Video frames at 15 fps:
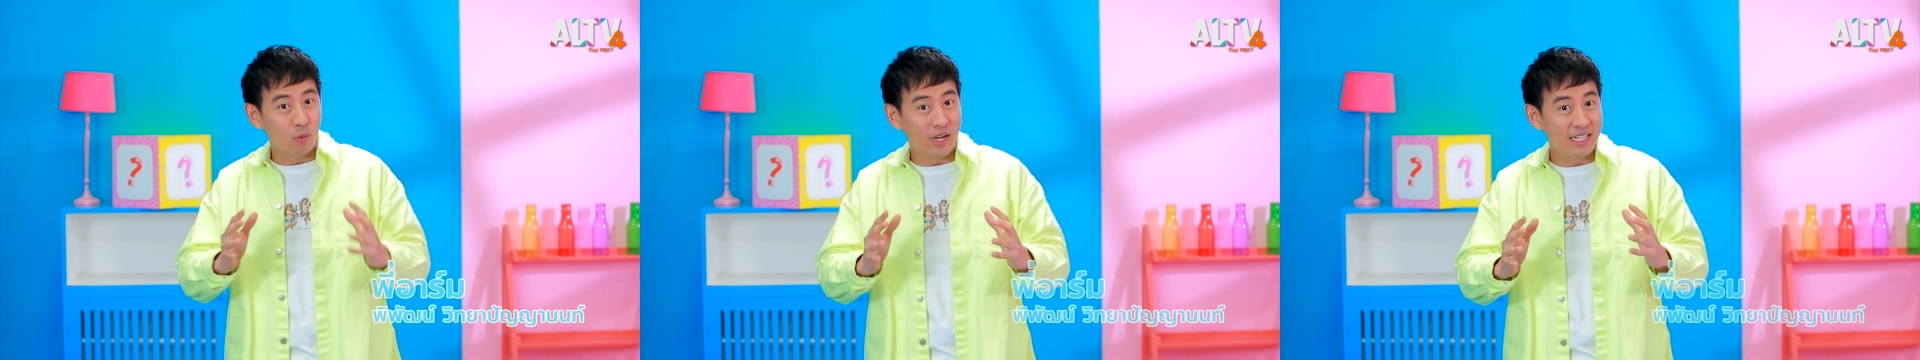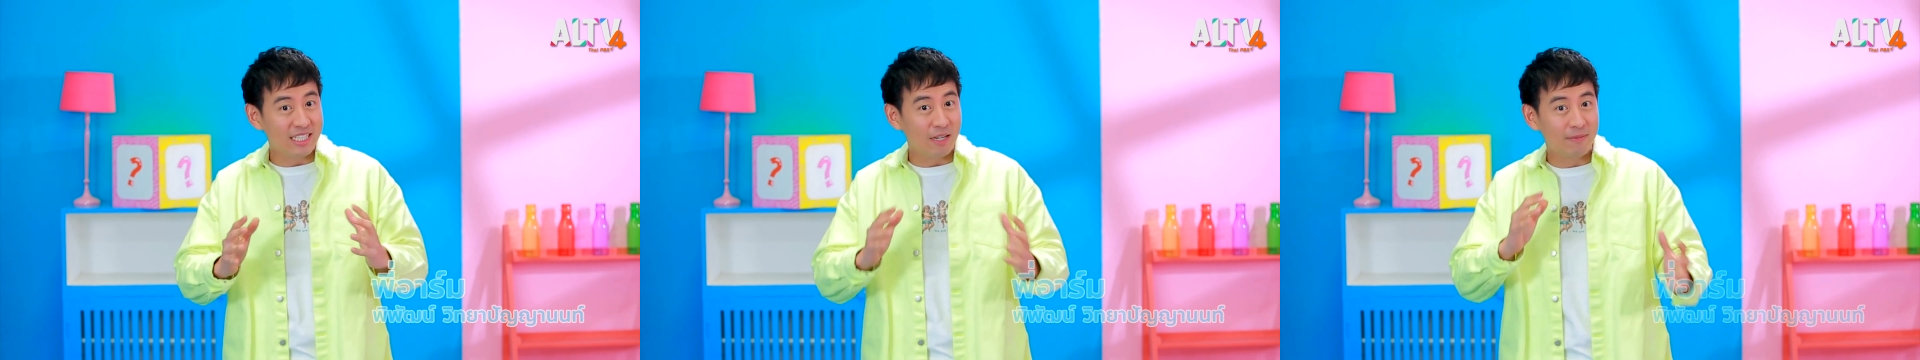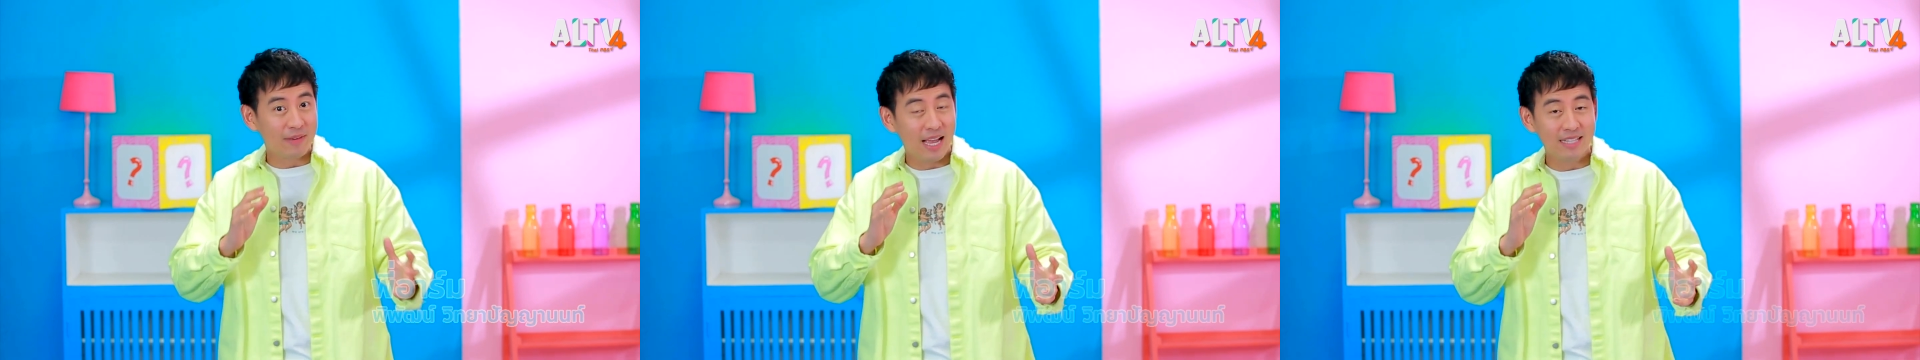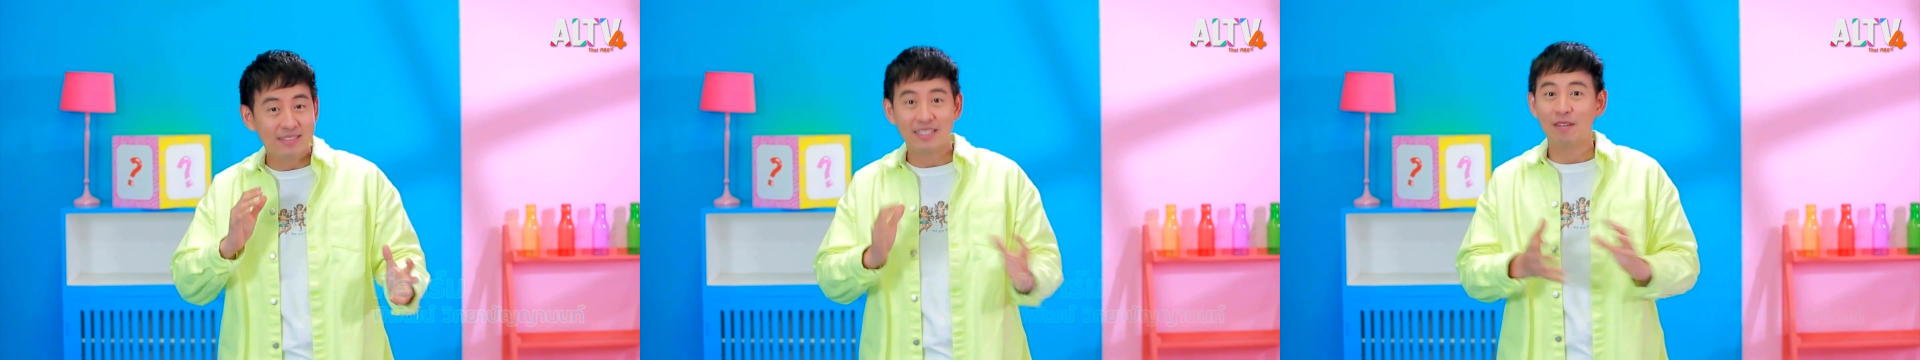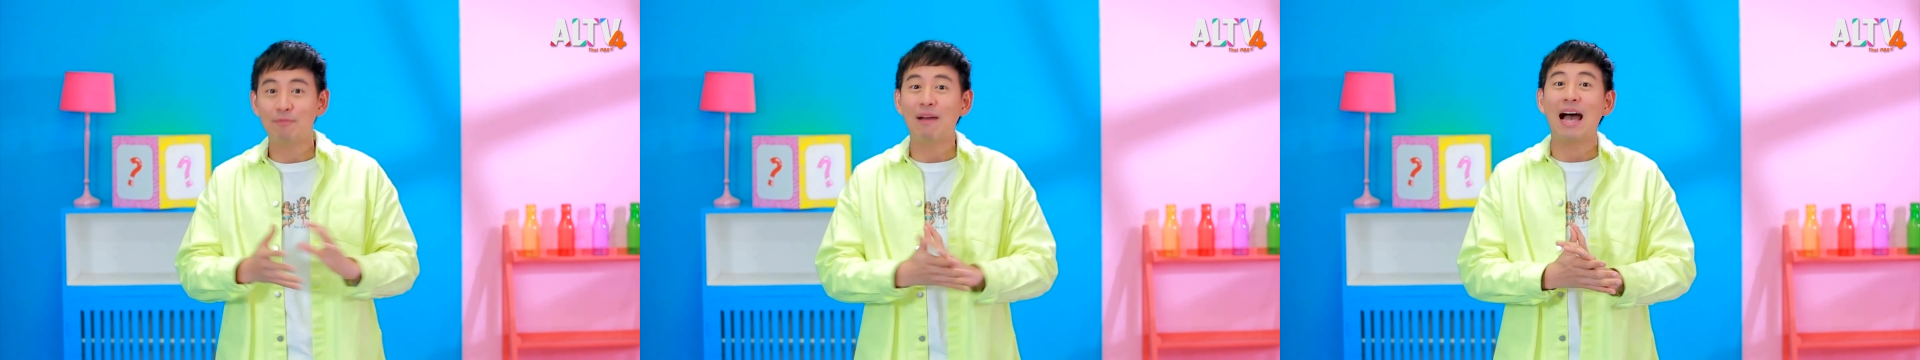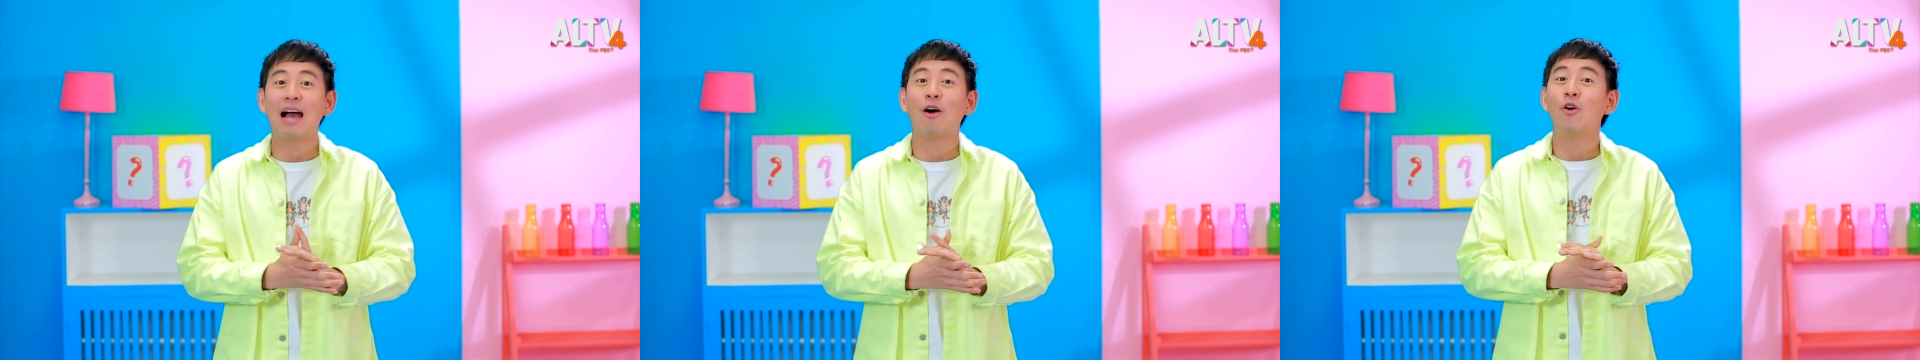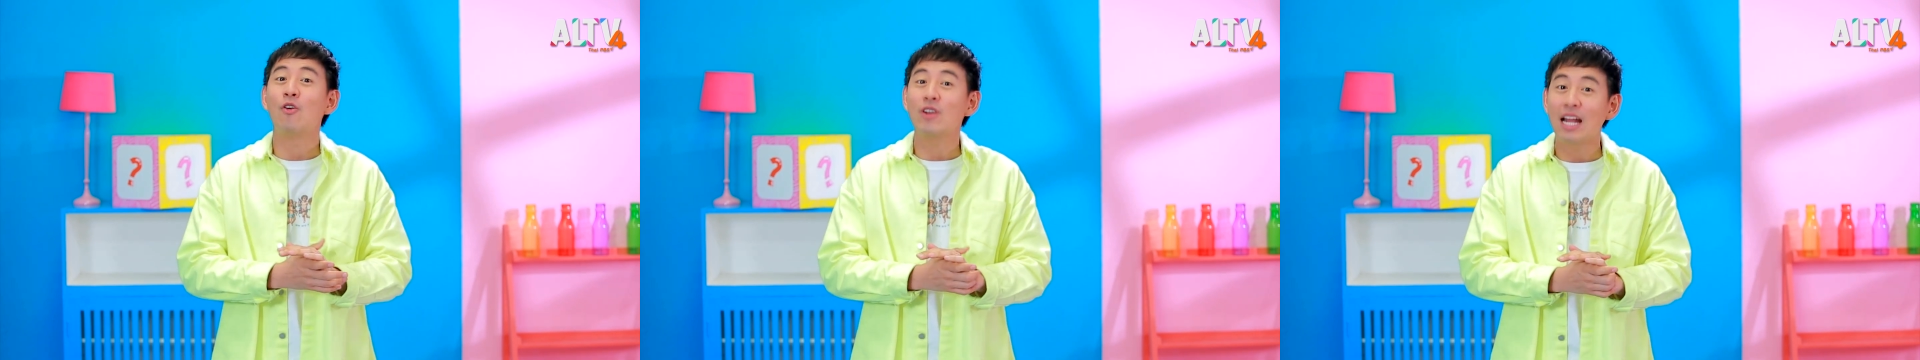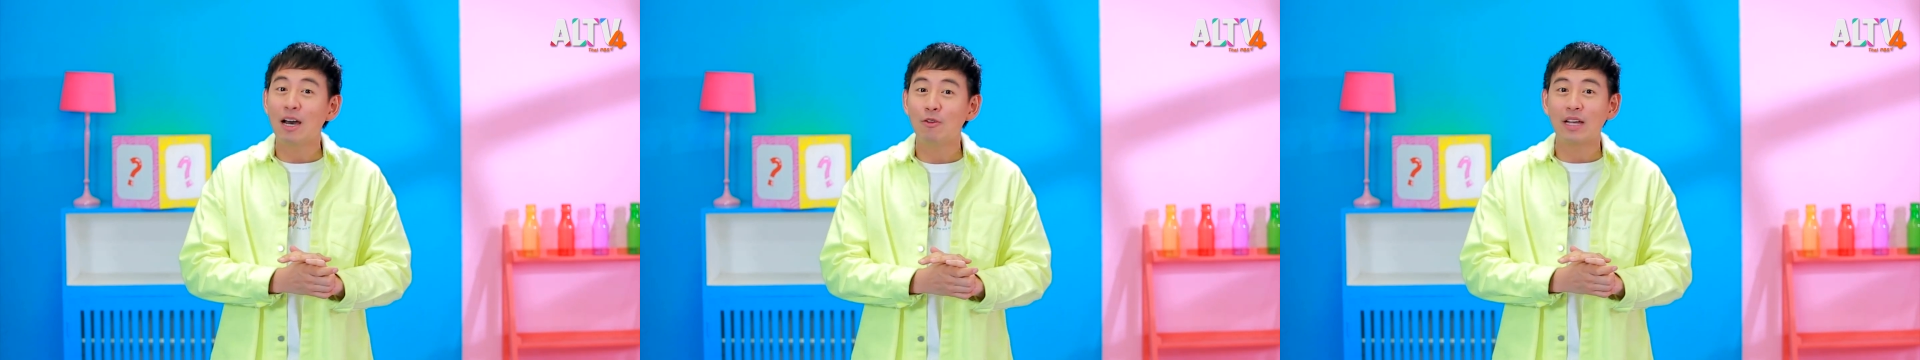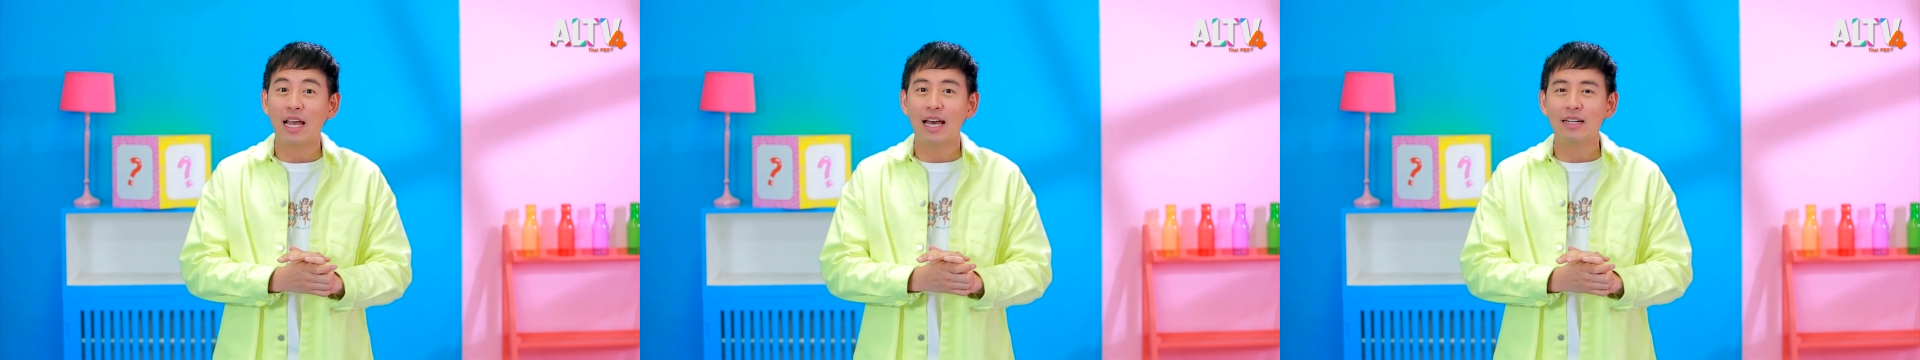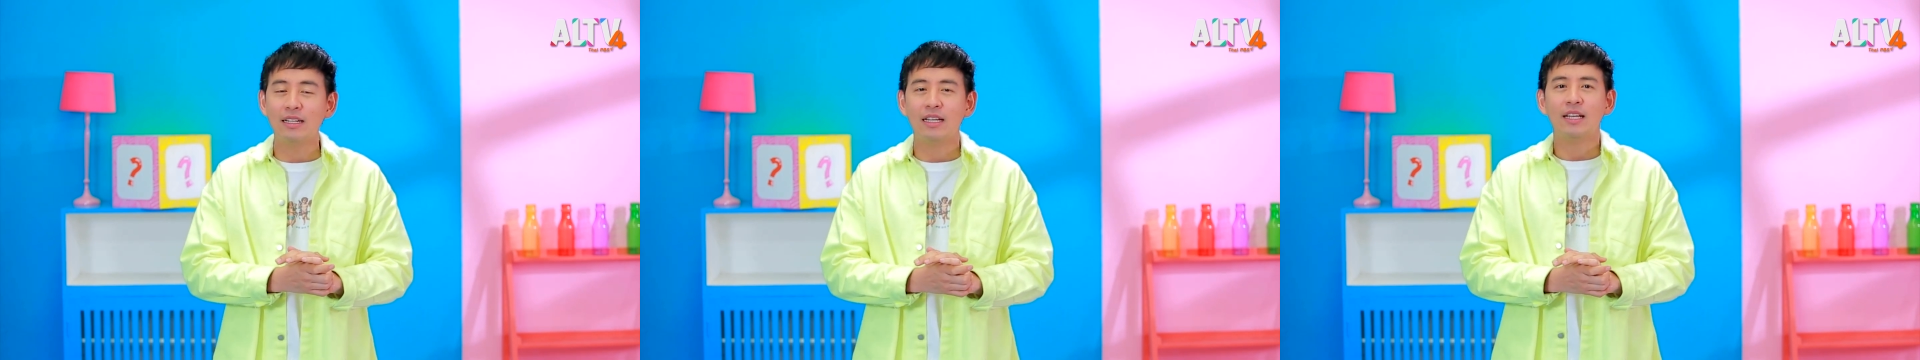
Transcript: นุกกันกับงานศิลปะของเรากัน